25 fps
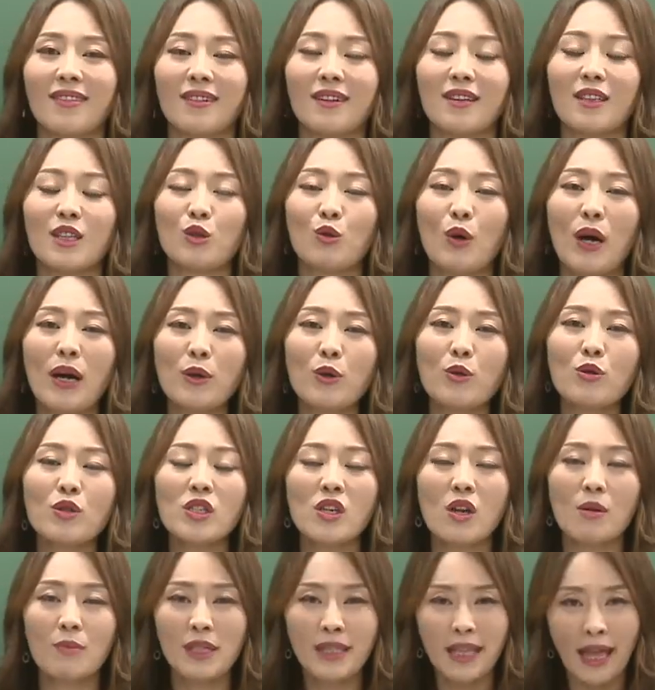그리고 학교
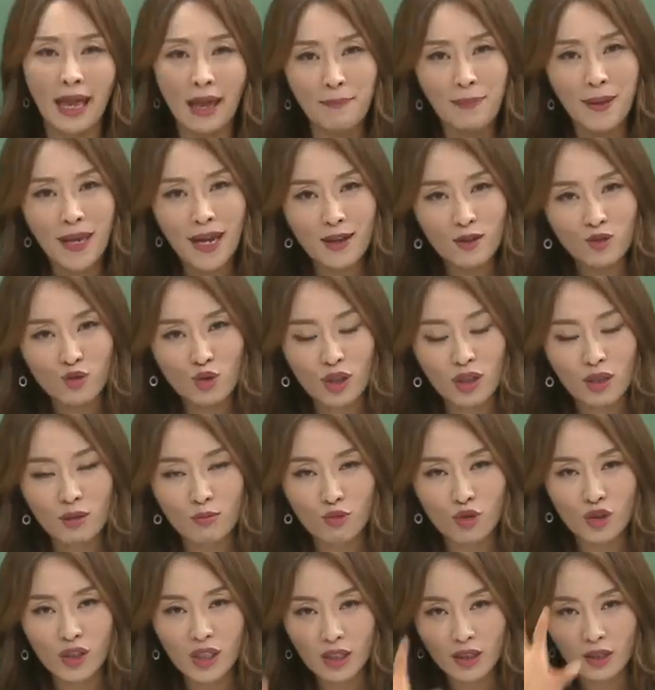시험을 대비할 수 있는
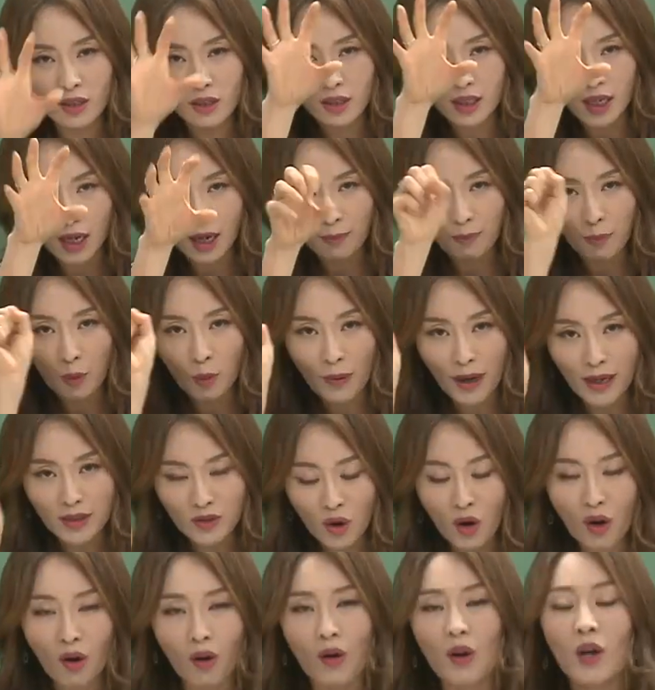문제들을 제가
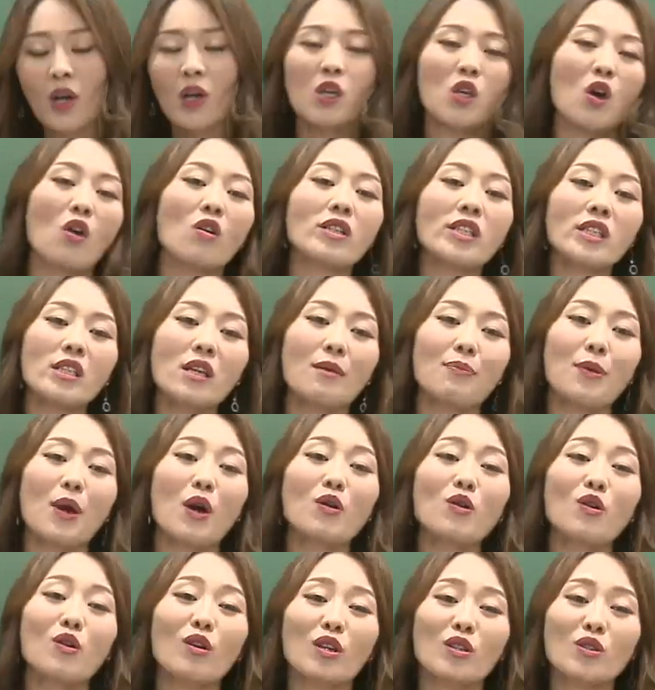뽑아서 역시나
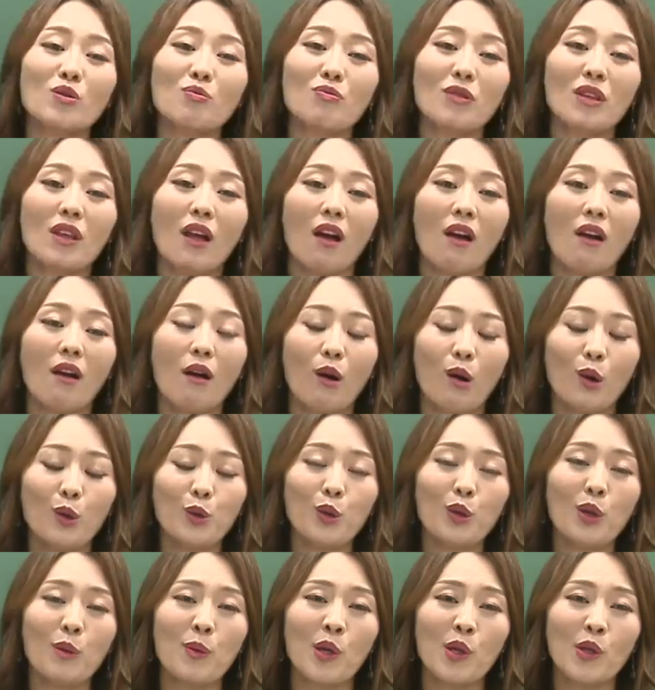변형했습니다.
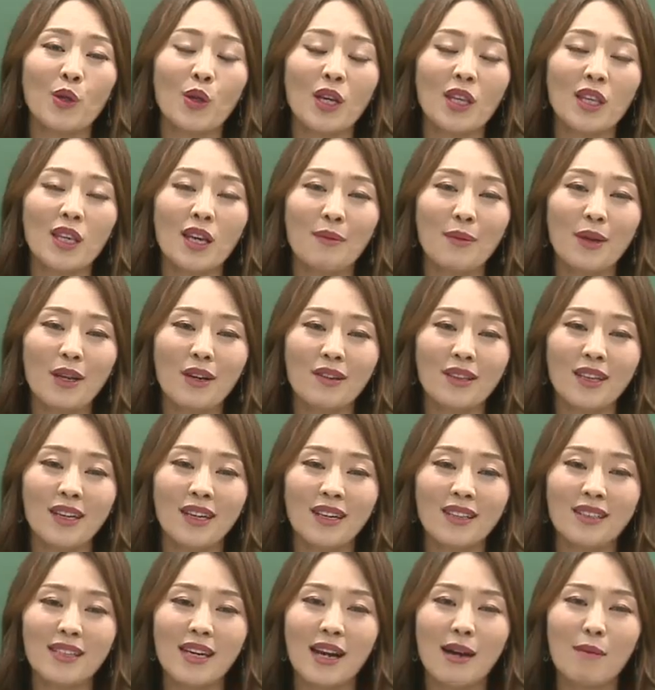어떻게 변형했냐면
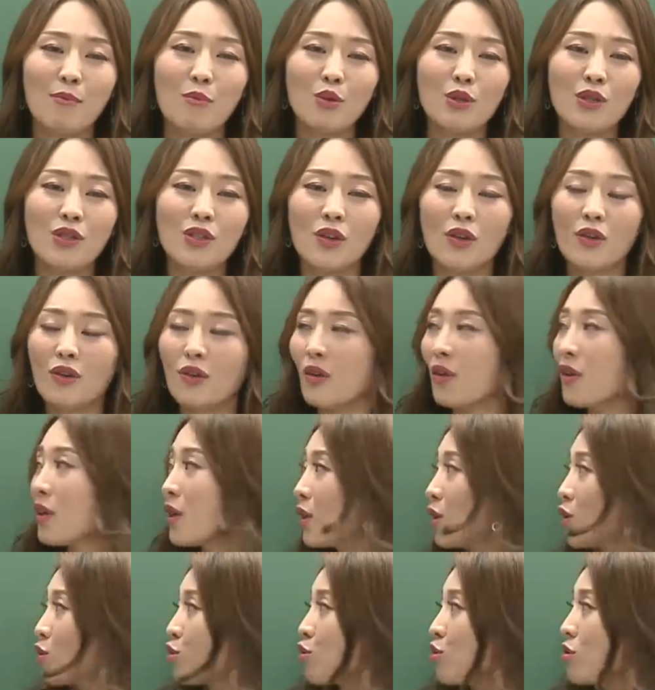잘 안 보이죠?
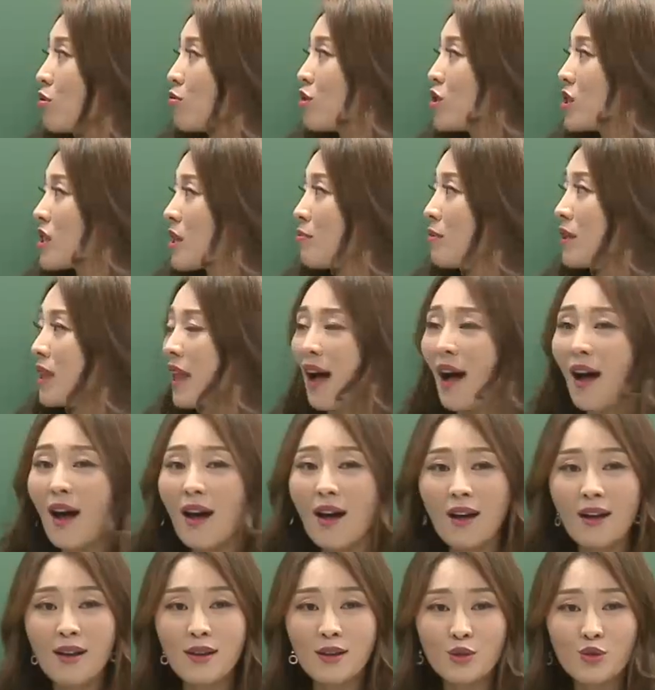수특
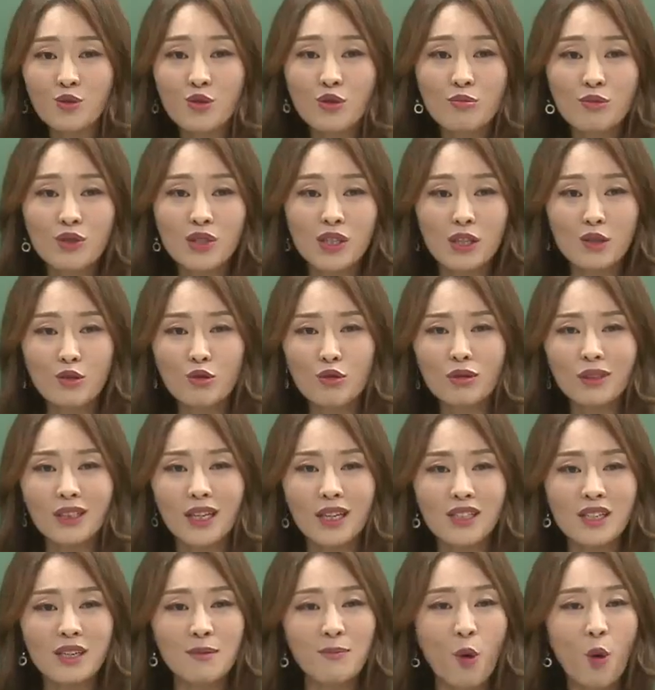문제입니다. 수특 문제, 수특
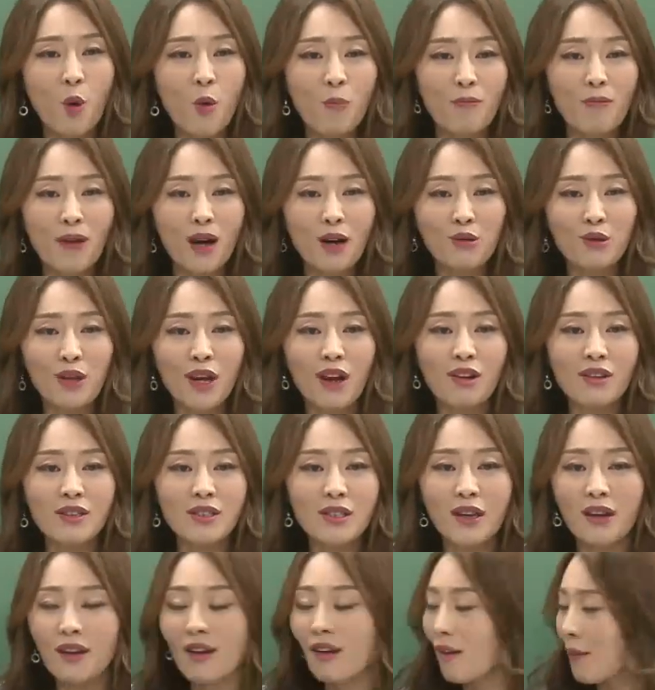다시 봄 하고 되어
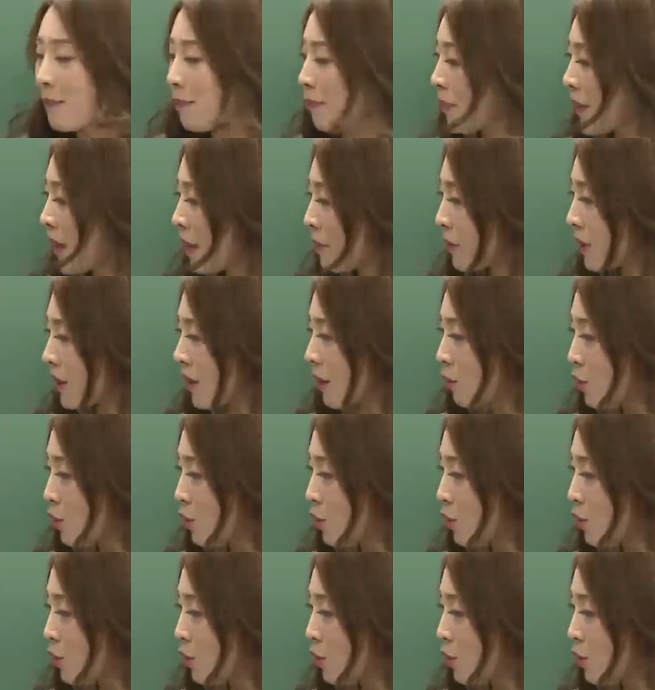있어요. 밑에